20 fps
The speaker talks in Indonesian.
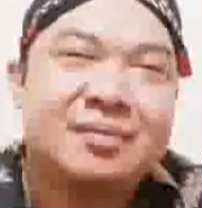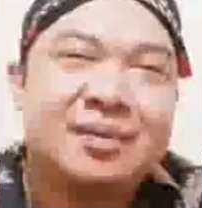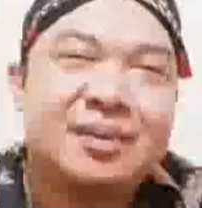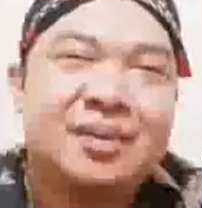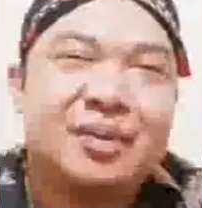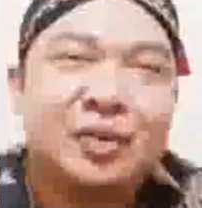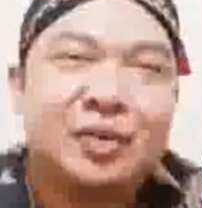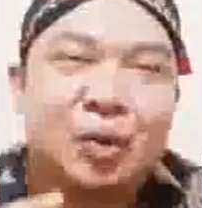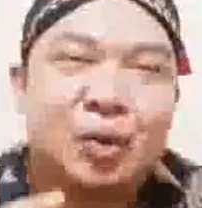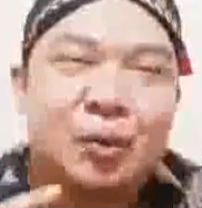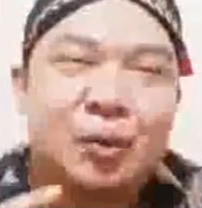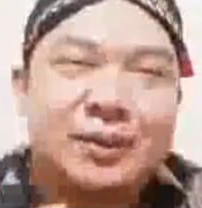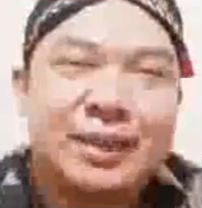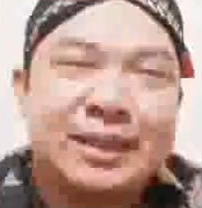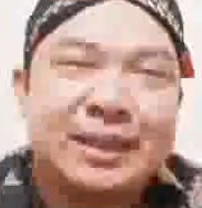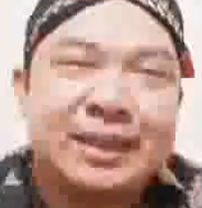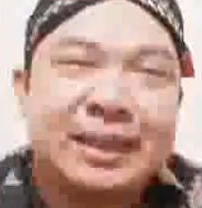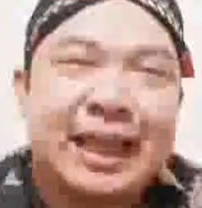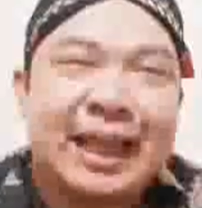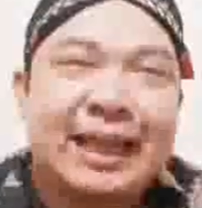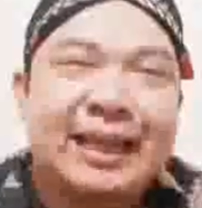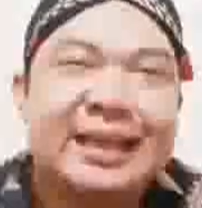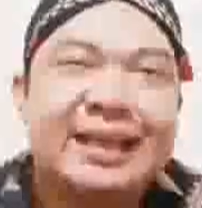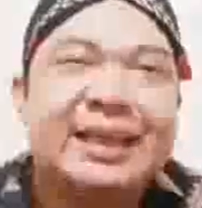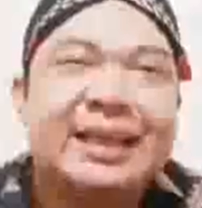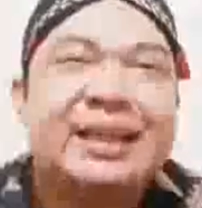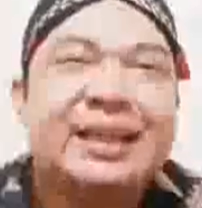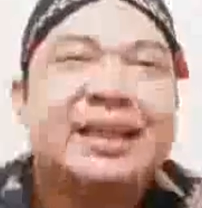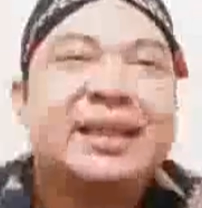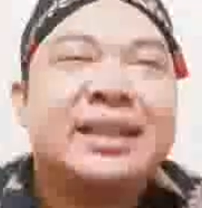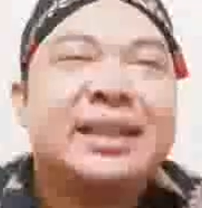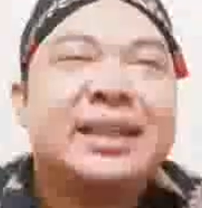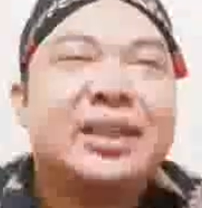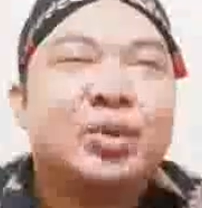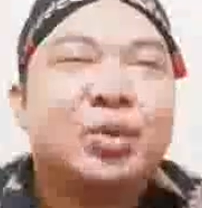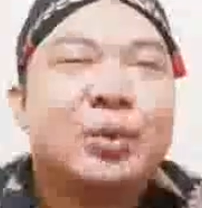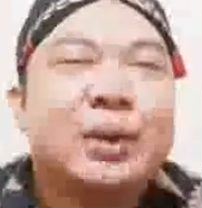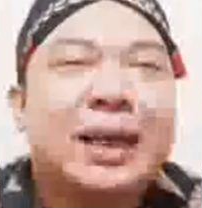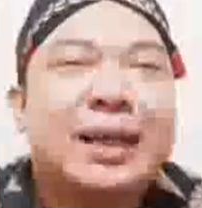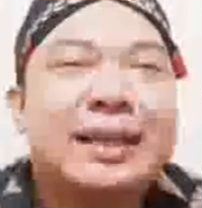Cukup sekian,
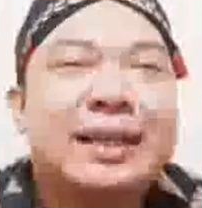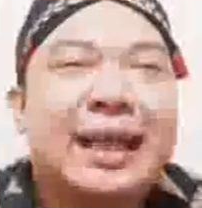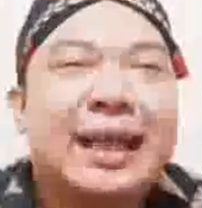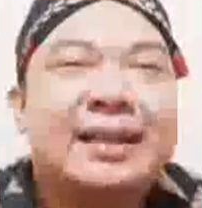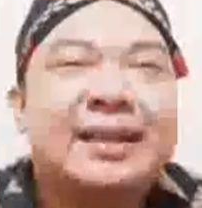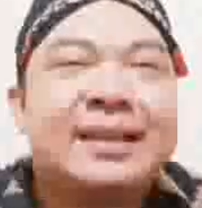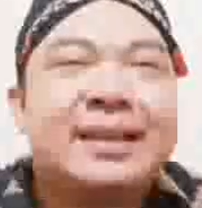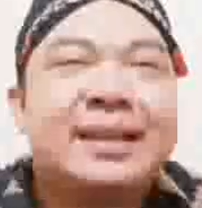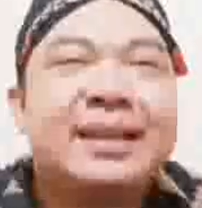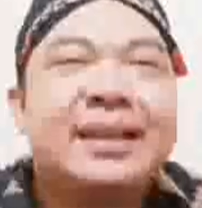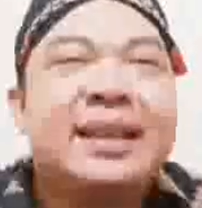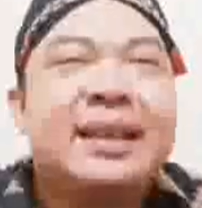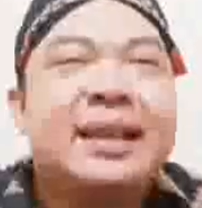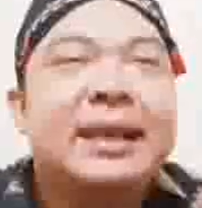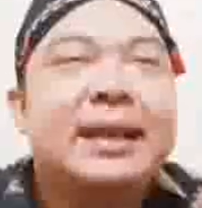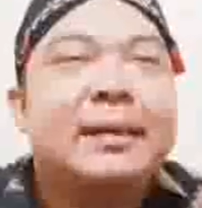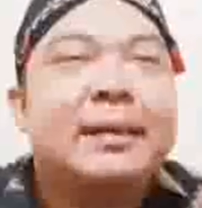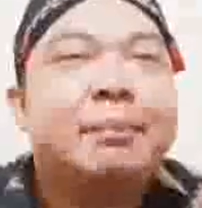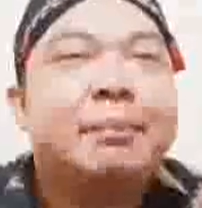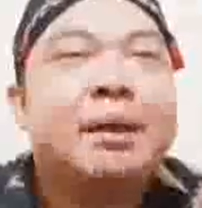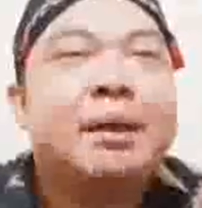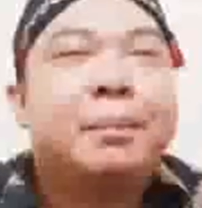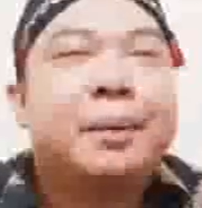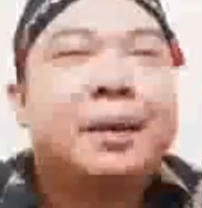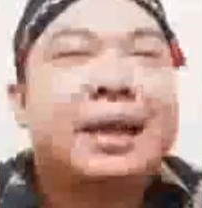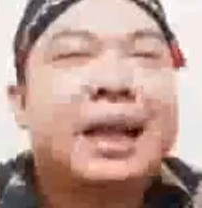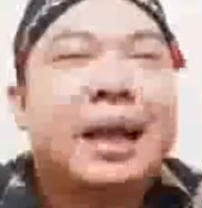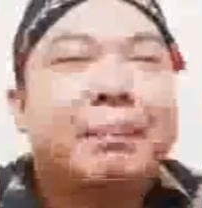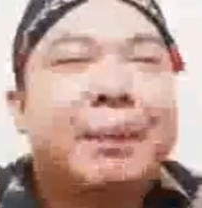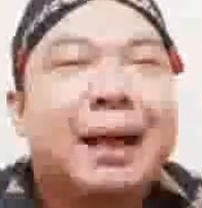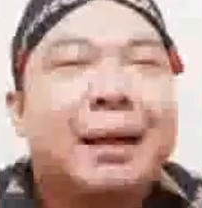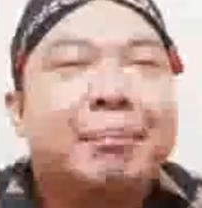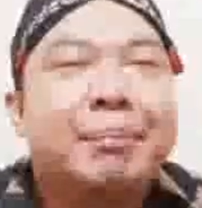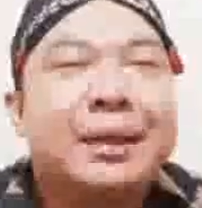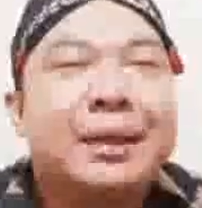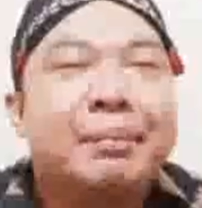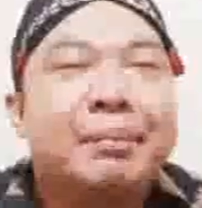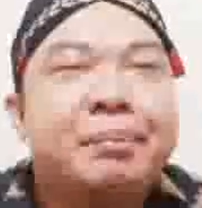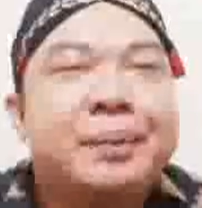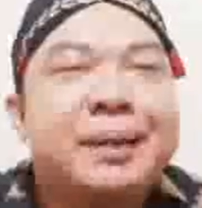itulah tadi beberapa
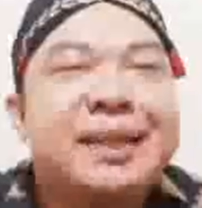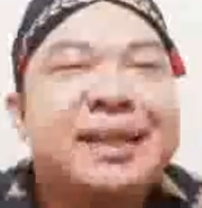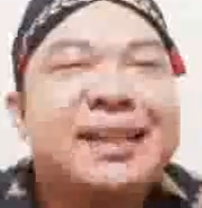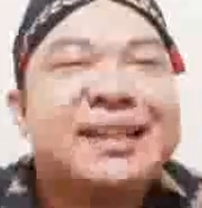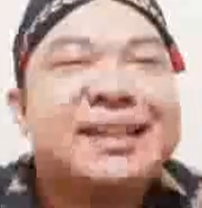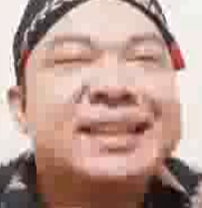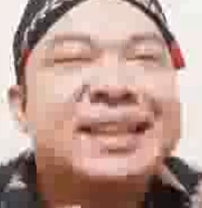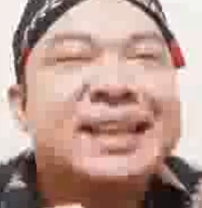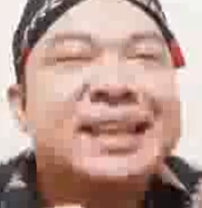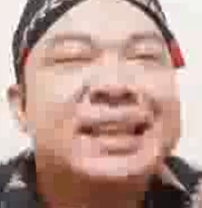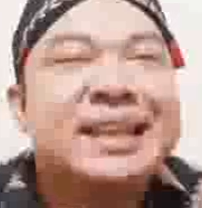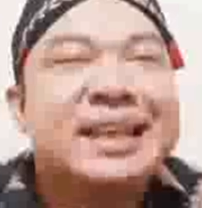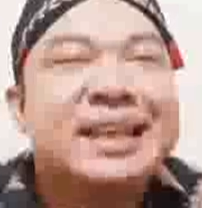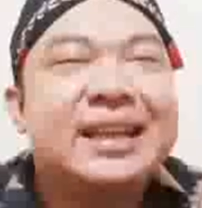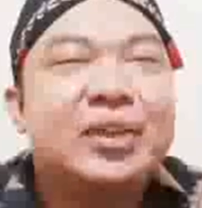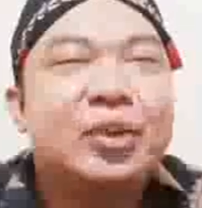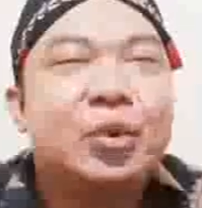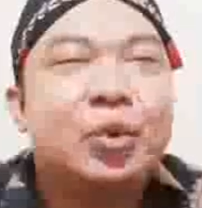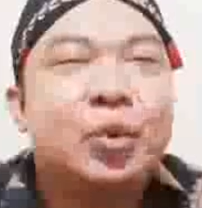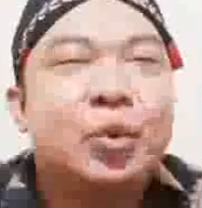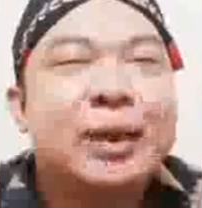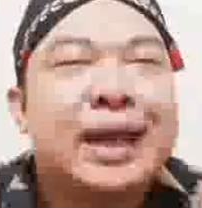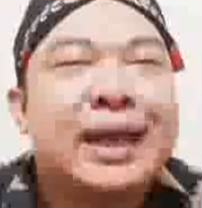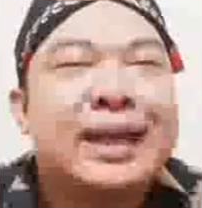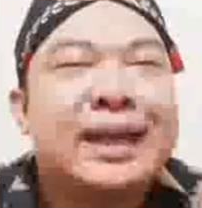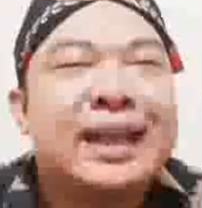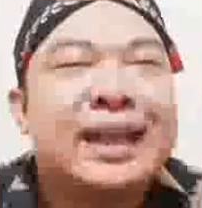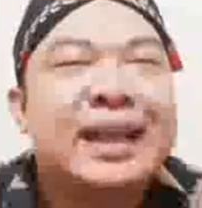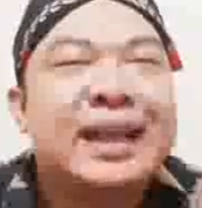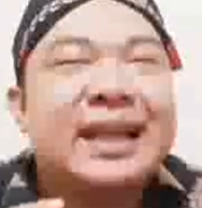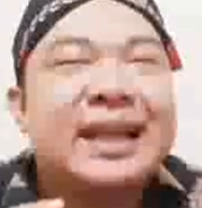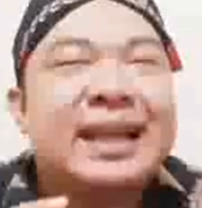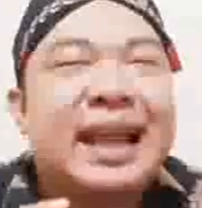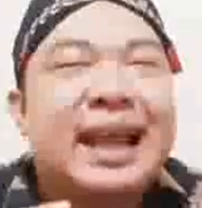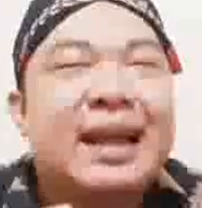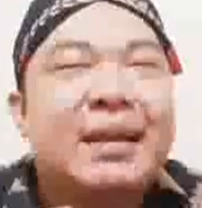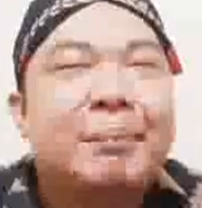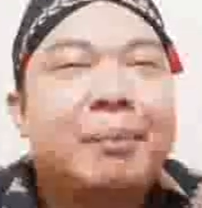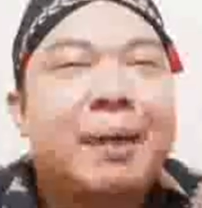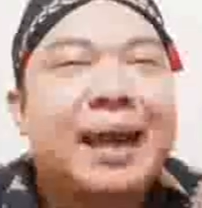mimpi dirilit ular
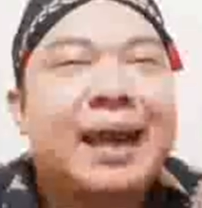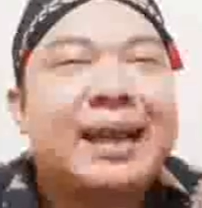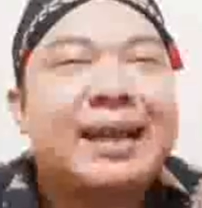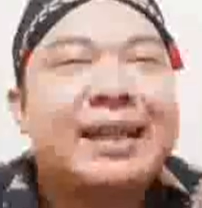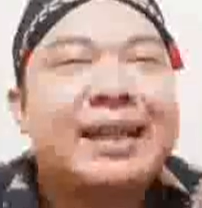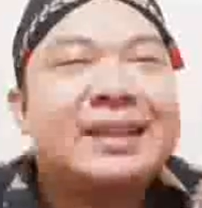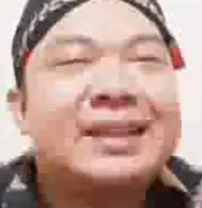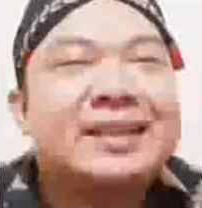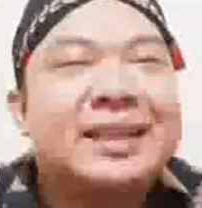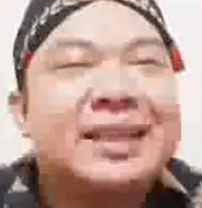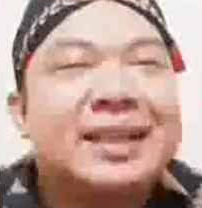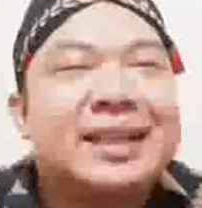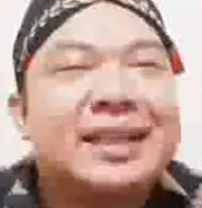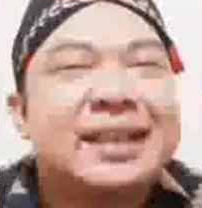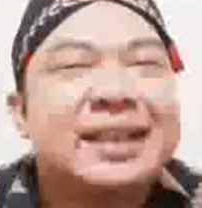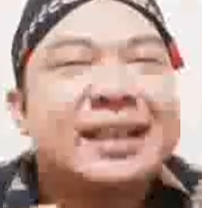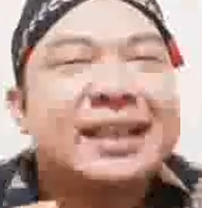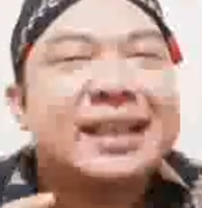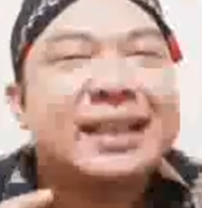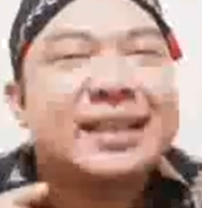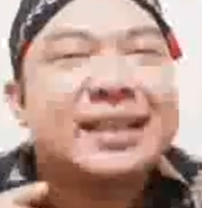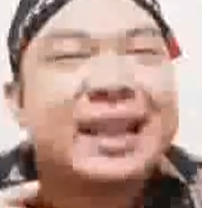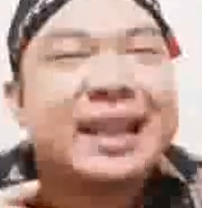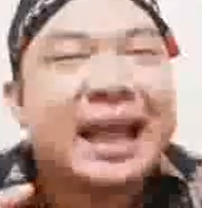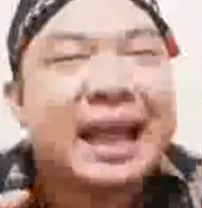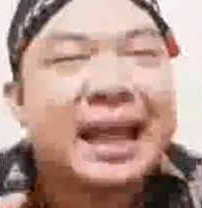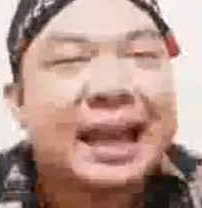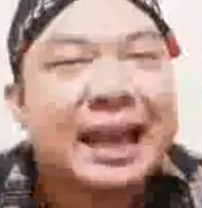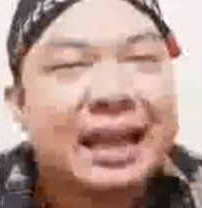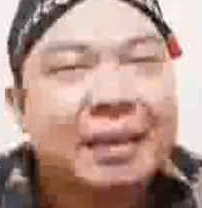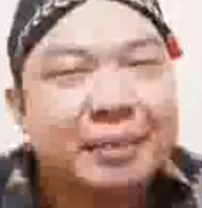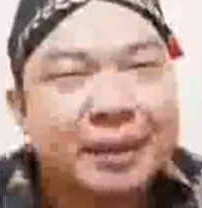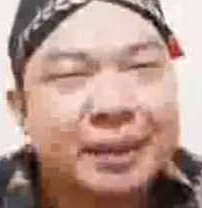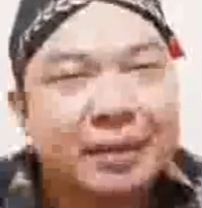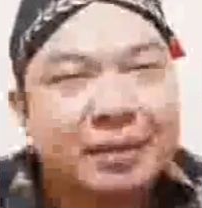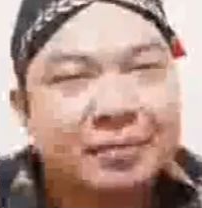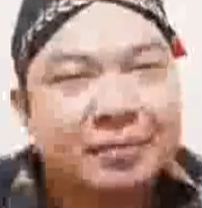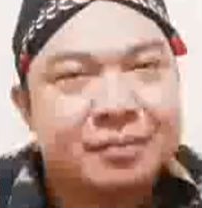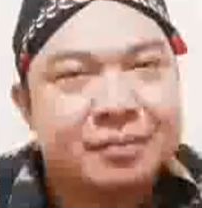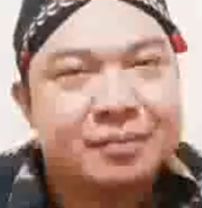yang paling sering kita alami.